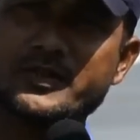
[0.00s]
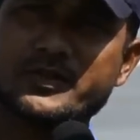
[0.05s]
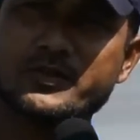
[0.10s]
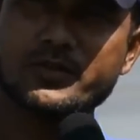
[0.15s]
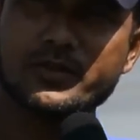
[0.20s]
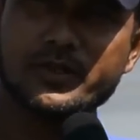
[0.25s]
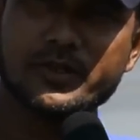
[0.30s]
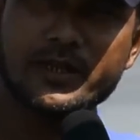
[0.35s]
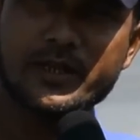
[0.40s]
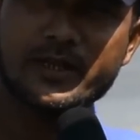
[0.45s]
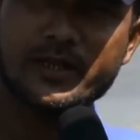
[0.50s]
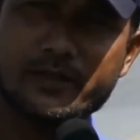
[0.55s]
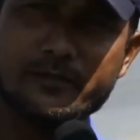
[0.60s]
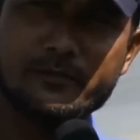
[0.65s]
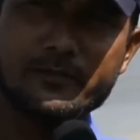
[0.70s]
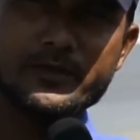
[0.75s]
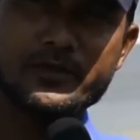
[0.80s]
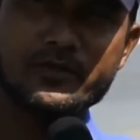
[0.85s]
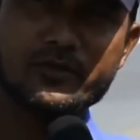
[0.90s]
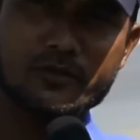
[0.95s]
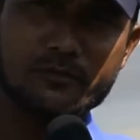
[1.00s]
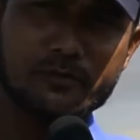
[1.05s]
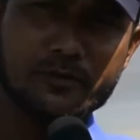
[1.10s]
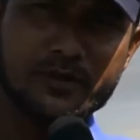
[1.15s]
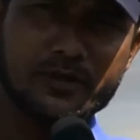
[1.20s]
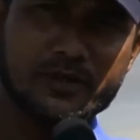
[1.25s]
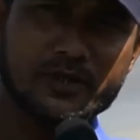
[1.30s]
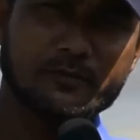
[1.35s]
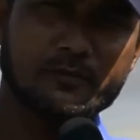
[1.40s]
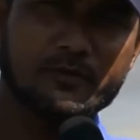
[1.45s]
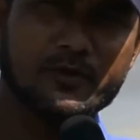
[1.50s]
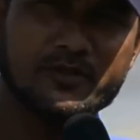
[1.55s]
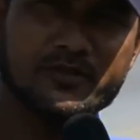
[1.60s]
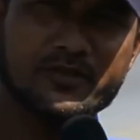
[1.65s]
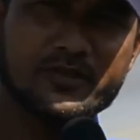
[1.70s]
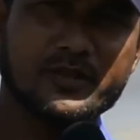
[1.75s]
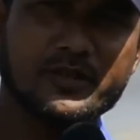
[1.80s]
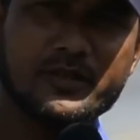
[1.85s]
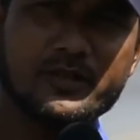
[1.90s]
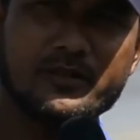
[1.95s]
কাজ করি এখানে বীজকর্মী হিসেবে
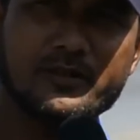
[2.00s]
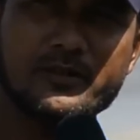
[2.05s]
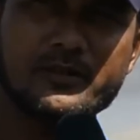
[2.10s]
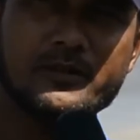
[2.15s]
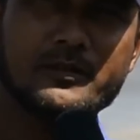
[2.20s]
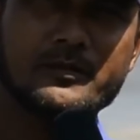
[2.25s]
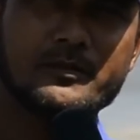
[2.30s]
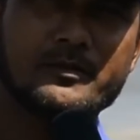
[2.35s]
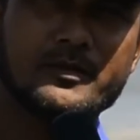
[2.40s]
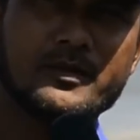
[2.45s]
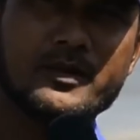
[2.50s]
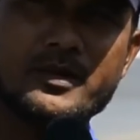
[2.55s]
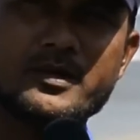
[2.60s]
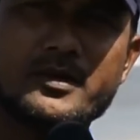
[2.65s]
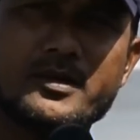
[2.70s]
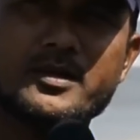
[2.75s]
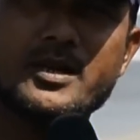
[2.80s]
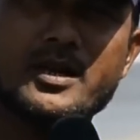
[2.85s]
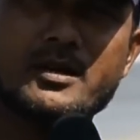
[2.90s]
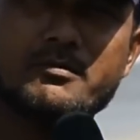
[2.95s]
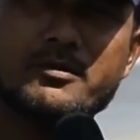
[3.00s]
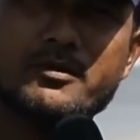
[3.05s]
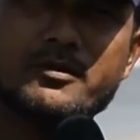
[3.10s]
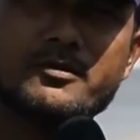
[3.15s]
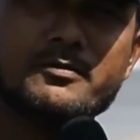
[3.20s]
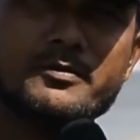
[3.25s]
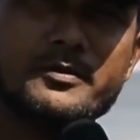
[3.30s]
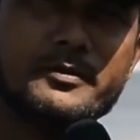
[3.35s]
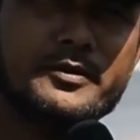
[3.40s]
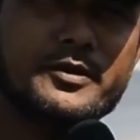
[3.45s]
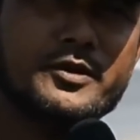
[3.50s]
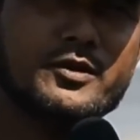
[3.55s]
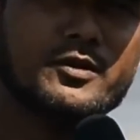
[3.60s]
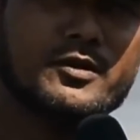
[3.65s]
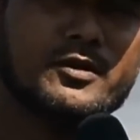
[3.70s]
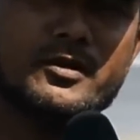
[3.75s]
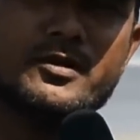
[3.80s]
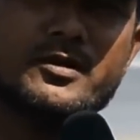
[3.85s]
আছি তারপর বিভিন্ন